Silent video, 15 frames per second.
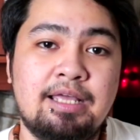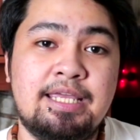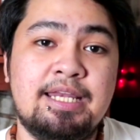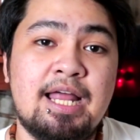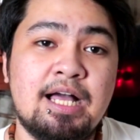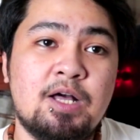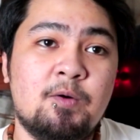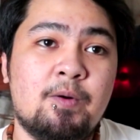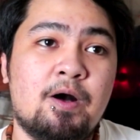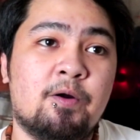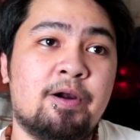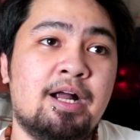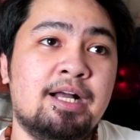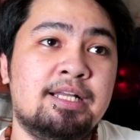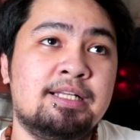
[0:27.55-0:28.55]
ang ginagawa
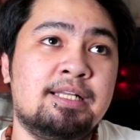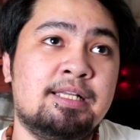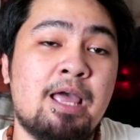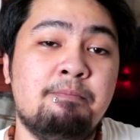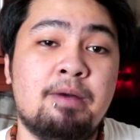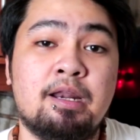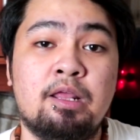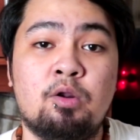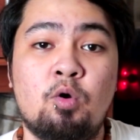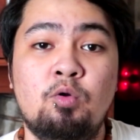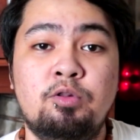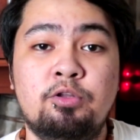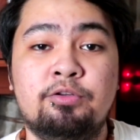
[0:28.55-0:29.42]
or ang primary role